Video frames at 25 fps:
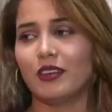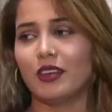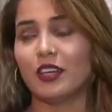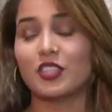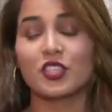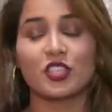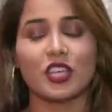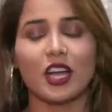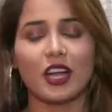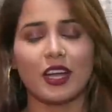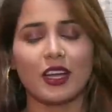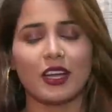
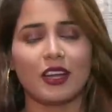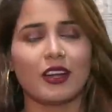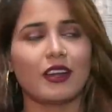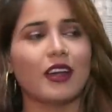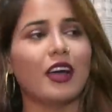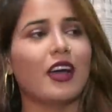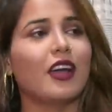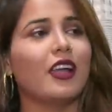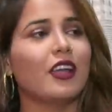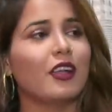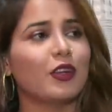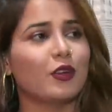अच्छा
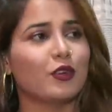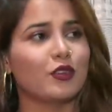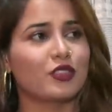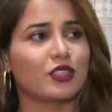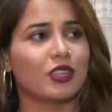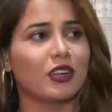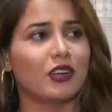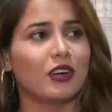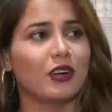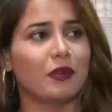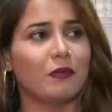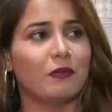करना है
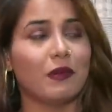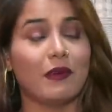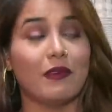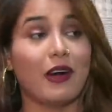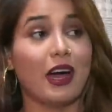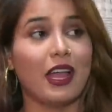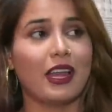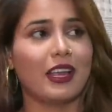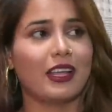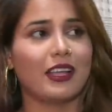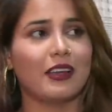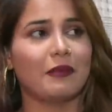कुछ
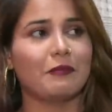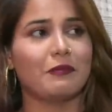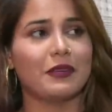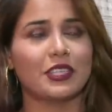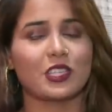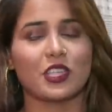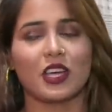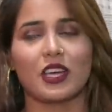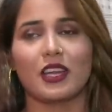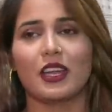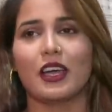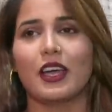बवाल
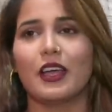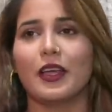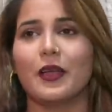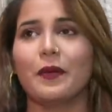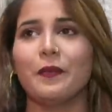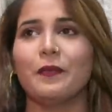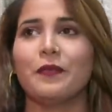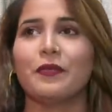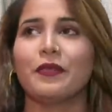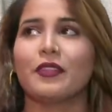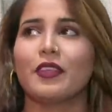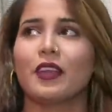मचाना
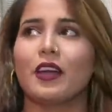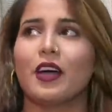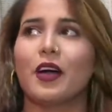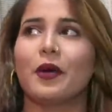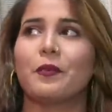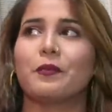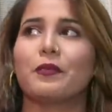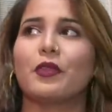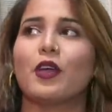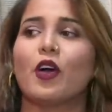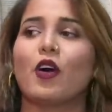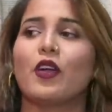है
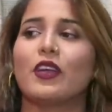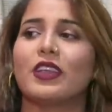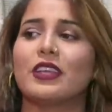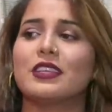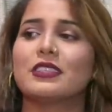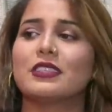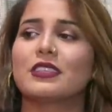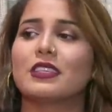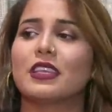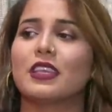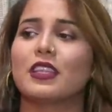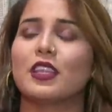अपने
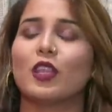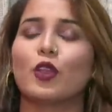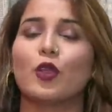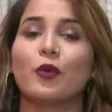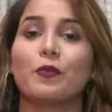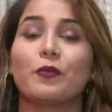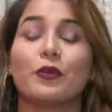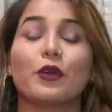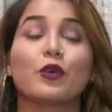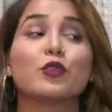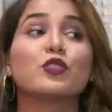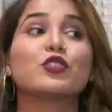ऑडियंस के दिलों
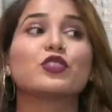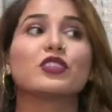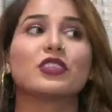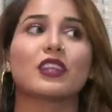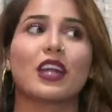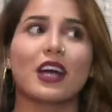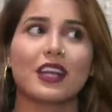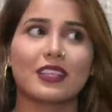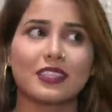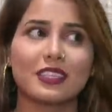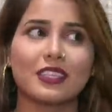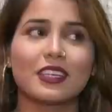पे कुछ
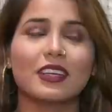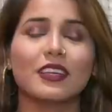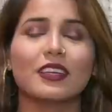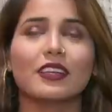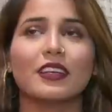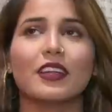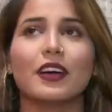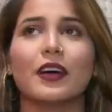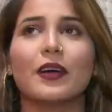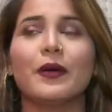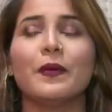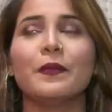राज
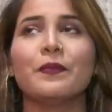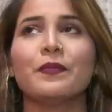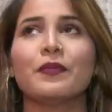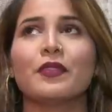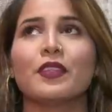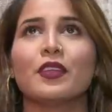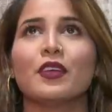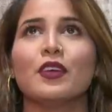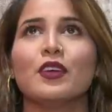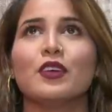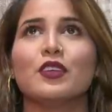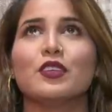करना है
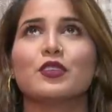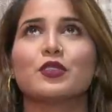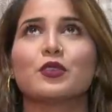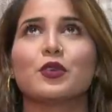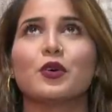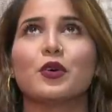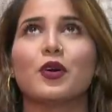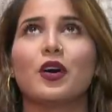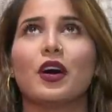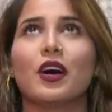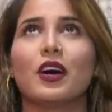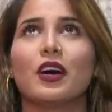सो
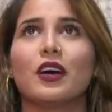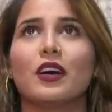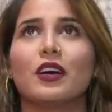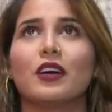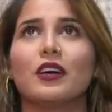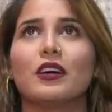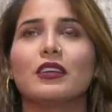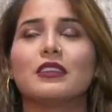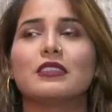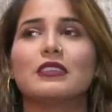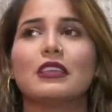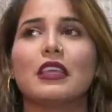so,
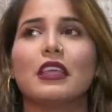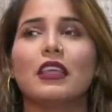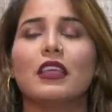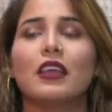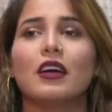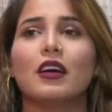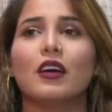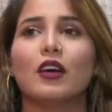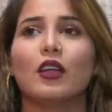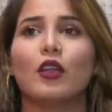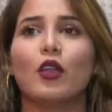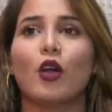uh,
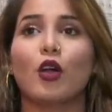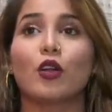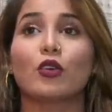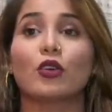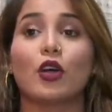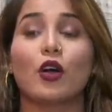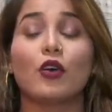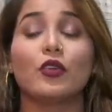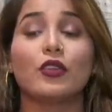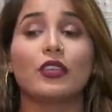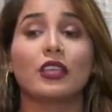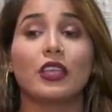ऐसे
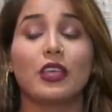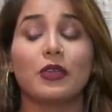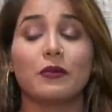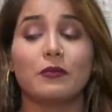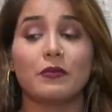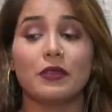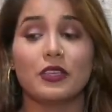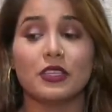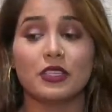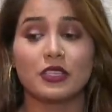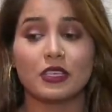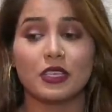लॉकडाउन uh, के
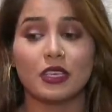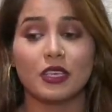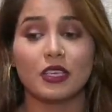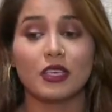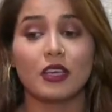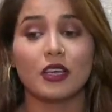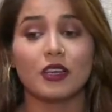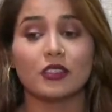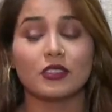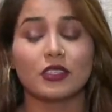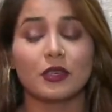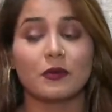बीच
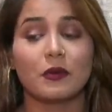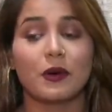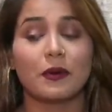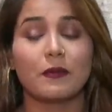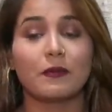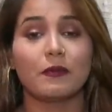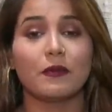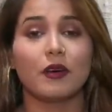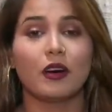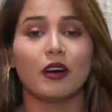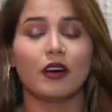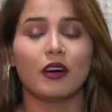ही जब
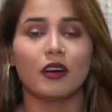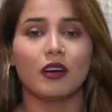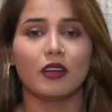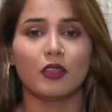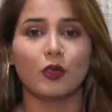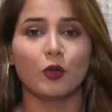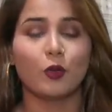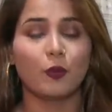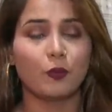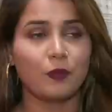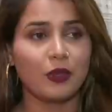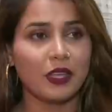हम
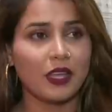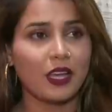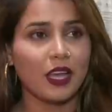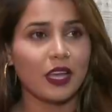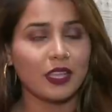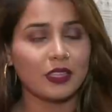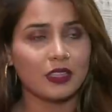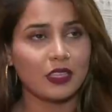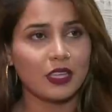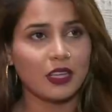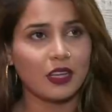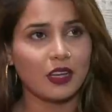यूपी uh,
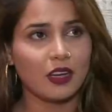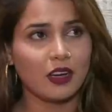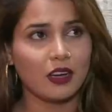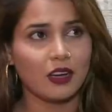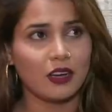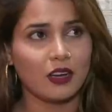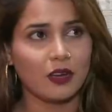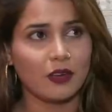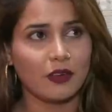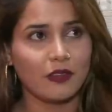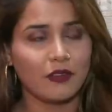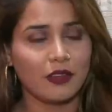गए थे
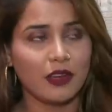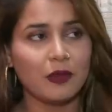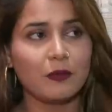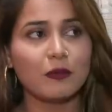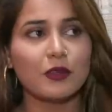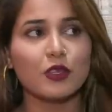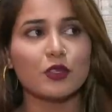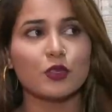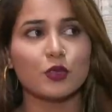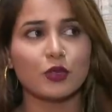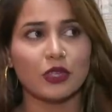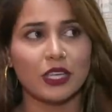फ़िल्म
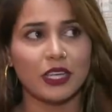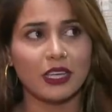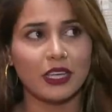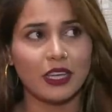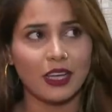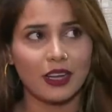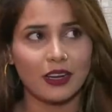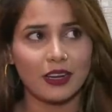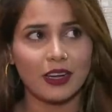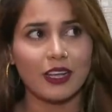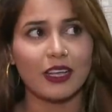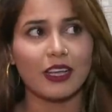uh, की शूटिंग
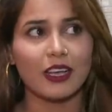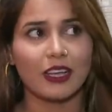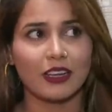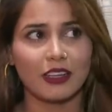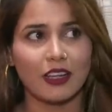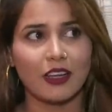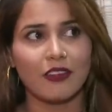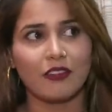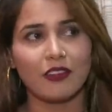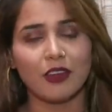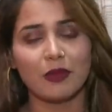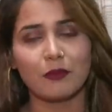करने
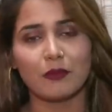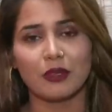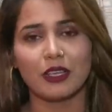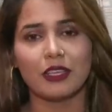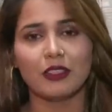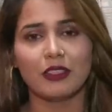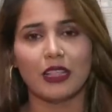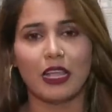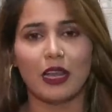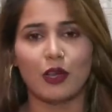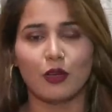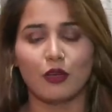करिया फ़िल्म
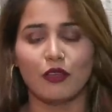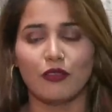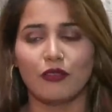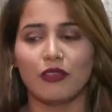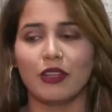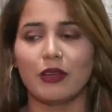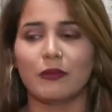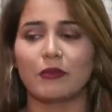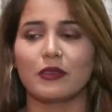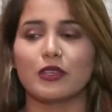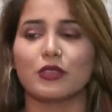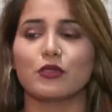की तेलुगु
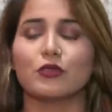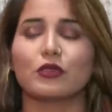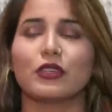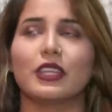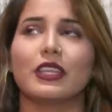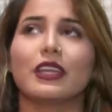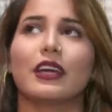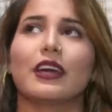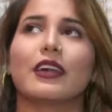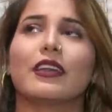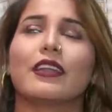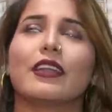फ़िल्म की
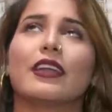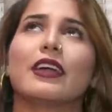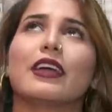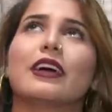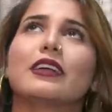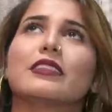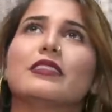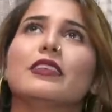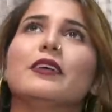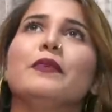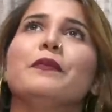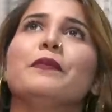शूटिंग करने
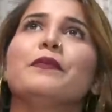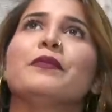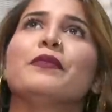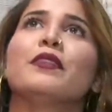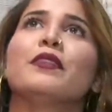गए थे